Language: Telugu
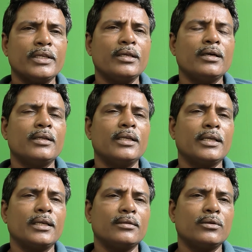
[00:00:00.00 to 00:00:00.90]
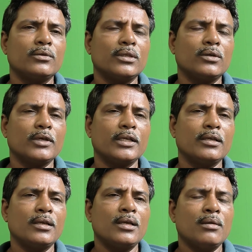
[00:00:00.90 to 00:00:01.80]
ఇరాన్ ఎన్నికలు జరుగుతూ ఉన్నాయి
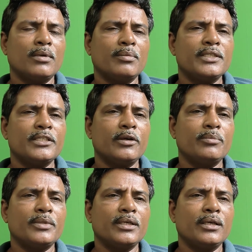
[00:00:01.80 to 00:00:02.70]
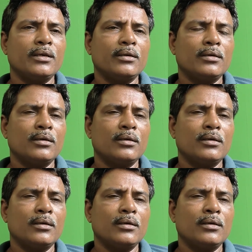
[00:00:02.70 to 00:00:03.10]
ప్రపంచవ్యాప్తంగా